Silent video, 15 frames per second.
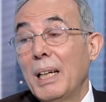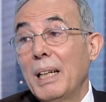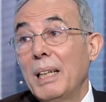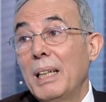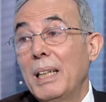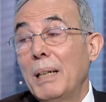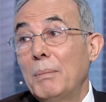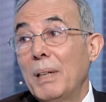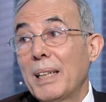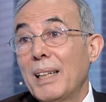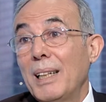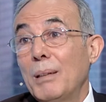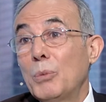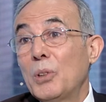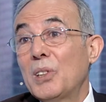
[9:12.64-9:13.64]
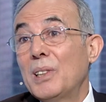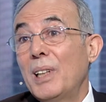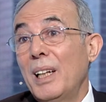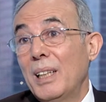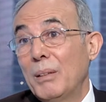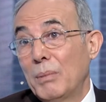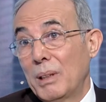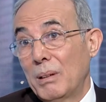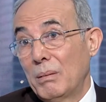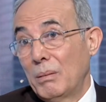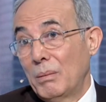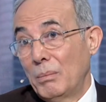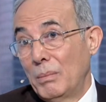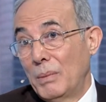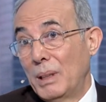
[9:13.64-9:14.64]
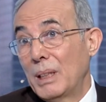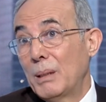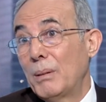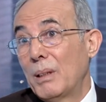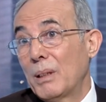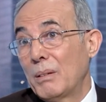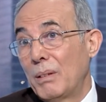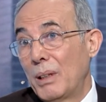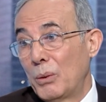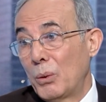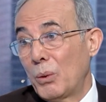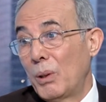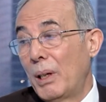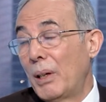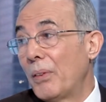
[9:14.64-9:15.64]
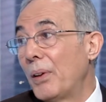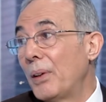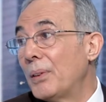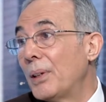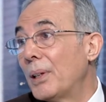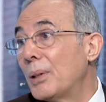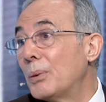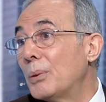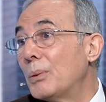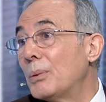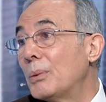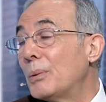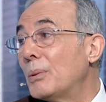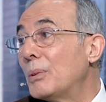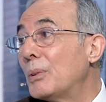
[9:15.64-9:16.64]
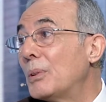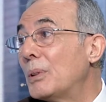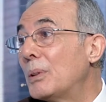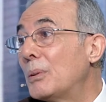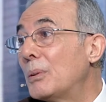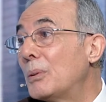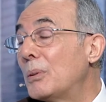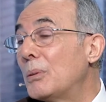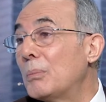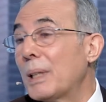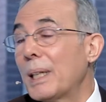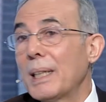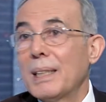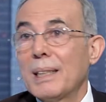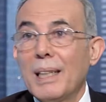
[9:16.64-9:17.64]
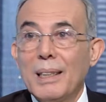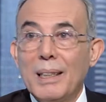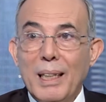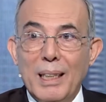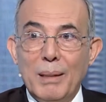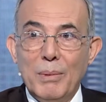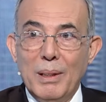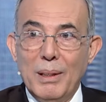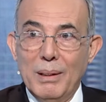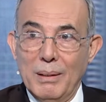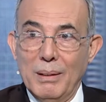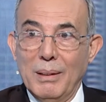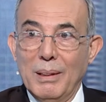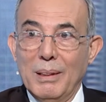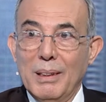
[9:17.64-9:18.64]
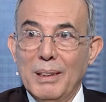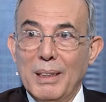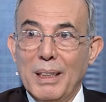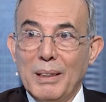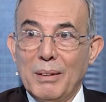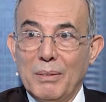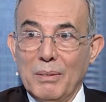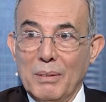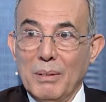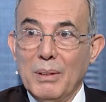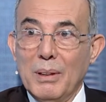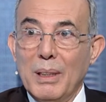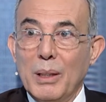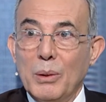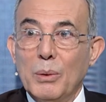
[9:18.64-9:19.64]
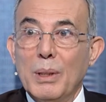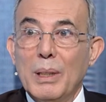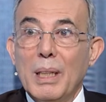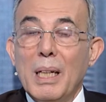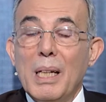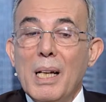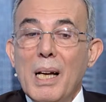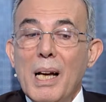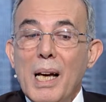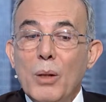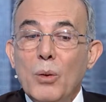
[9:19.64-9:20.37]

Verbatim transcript: الاماكن المزدحمه بالنسبه للاطفال دور الحضانه او مراكز الالعاب له هاي